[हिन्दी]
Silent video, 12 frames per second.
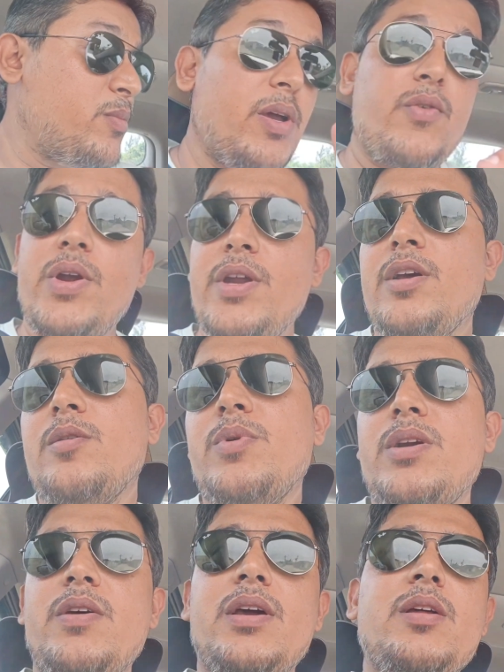फिर रेंट
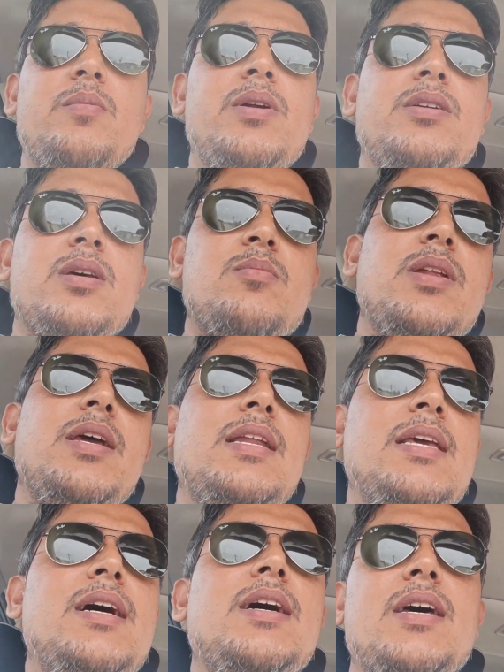एग्रीमेंट एग्रीमेंट सब ले
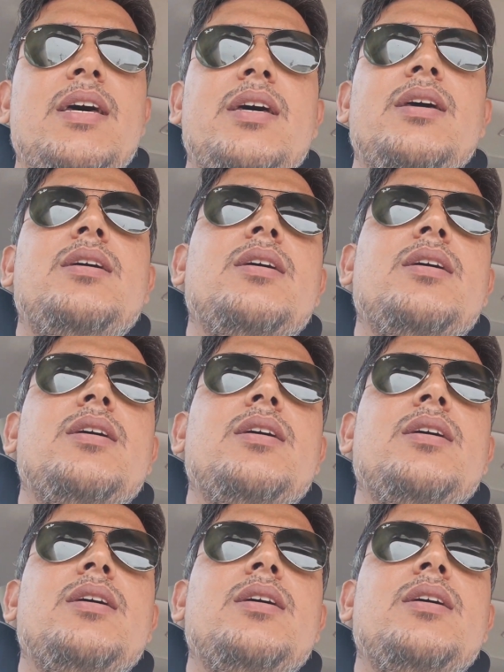लिया है